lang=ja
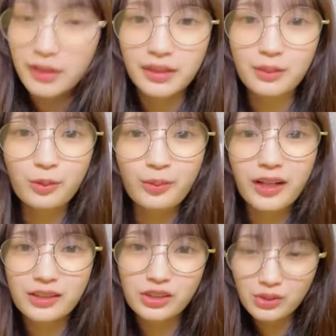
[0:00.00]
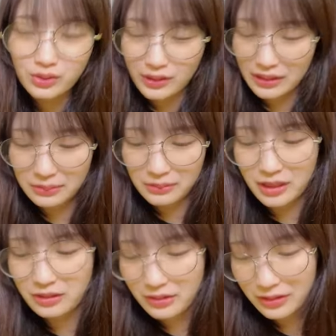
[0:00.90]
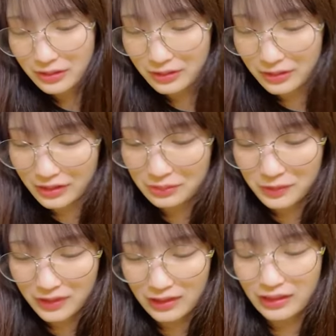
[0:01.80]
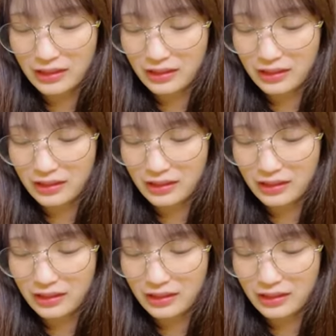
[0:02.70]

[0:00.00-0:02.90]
でもまあちょっとは意味あるかなって思って